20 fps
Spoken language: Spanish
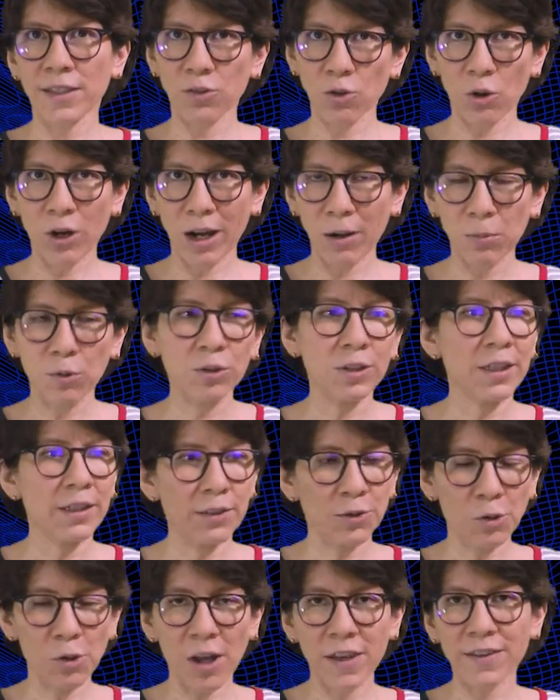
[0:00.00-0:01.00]
de
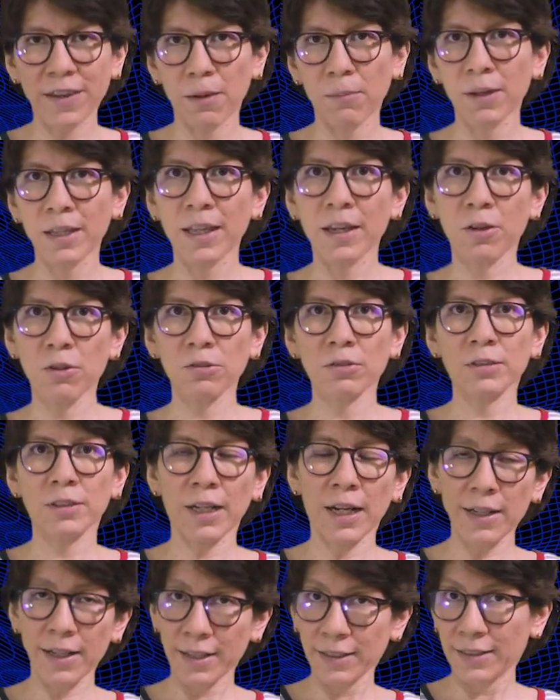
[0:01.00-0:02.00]
socavones son las que van a
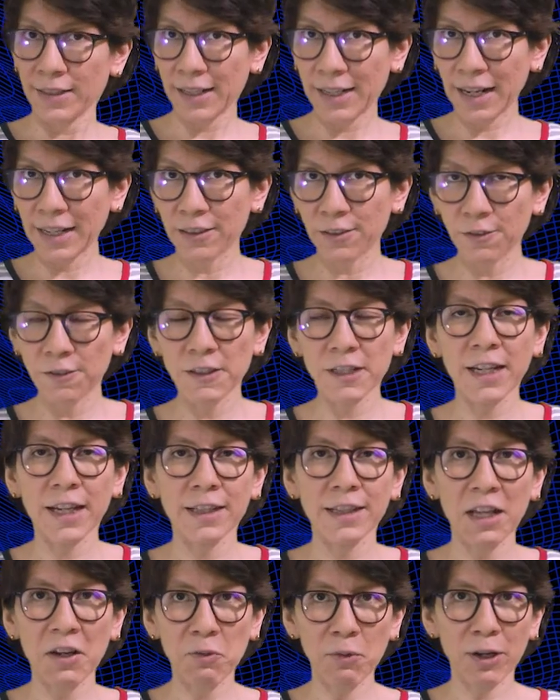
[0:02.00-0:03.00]
encontrar que se
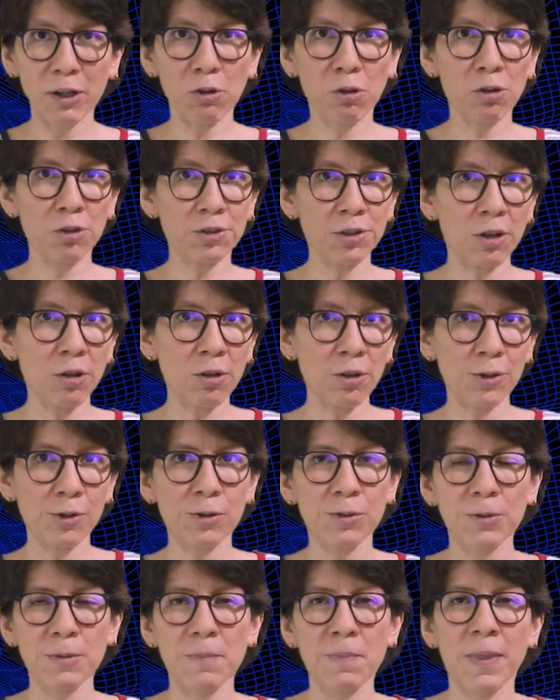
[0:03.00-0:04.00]
clasifican de acuerdo a los
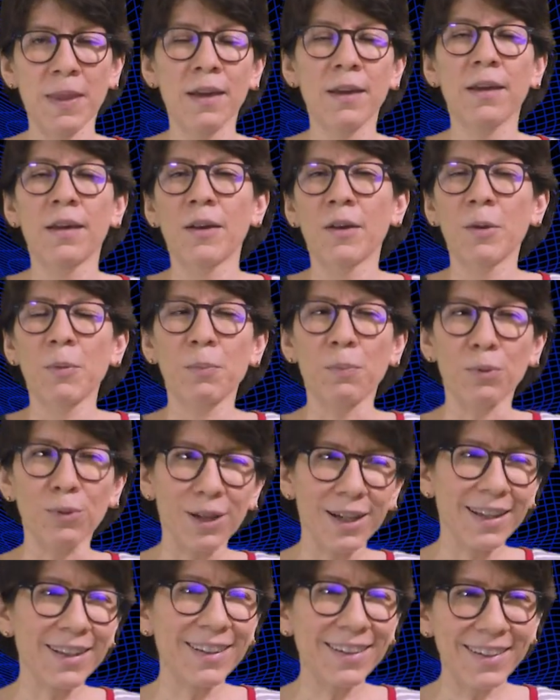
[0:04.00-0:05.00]
geólogos.
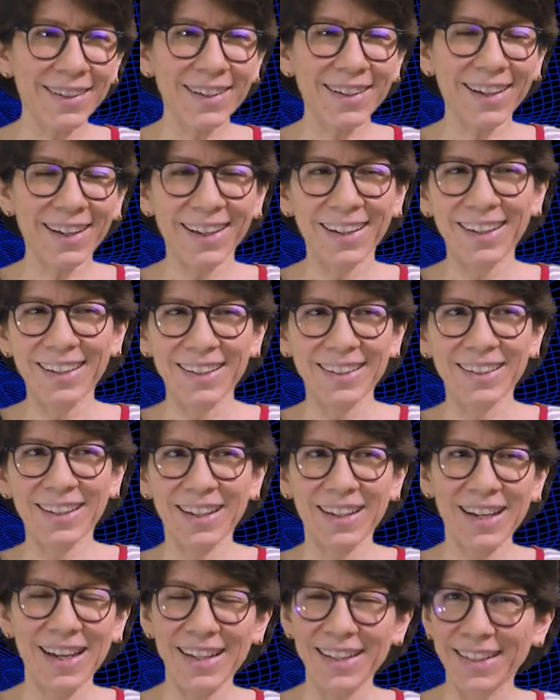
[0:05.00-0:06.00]
¿Por qué dije
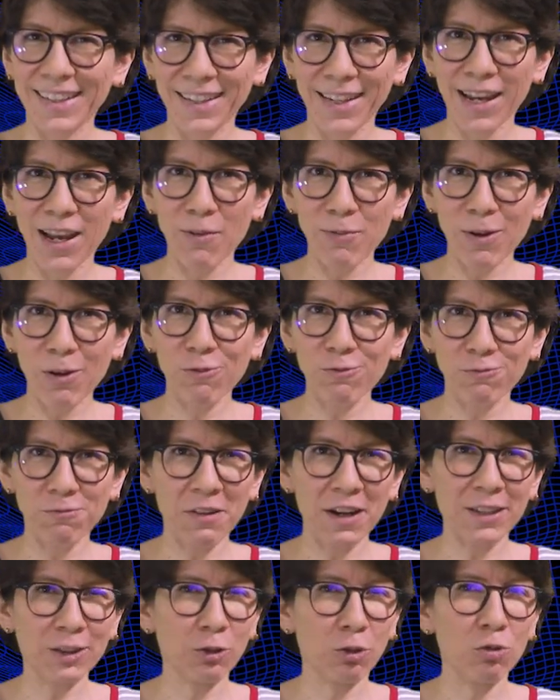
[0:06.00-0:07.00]
que aquí había un
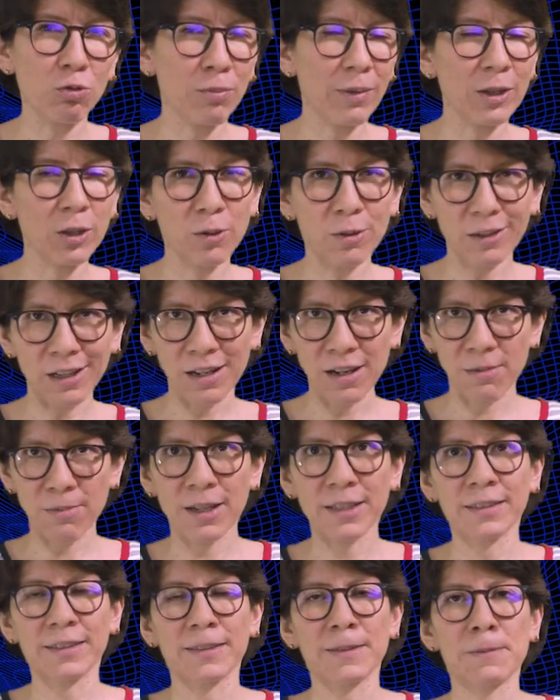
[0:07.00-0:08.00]
factor humano
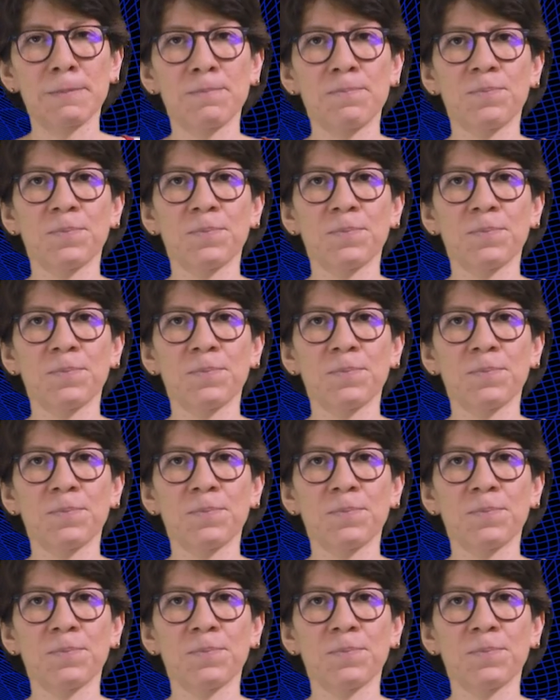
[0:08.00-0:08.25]
relevante?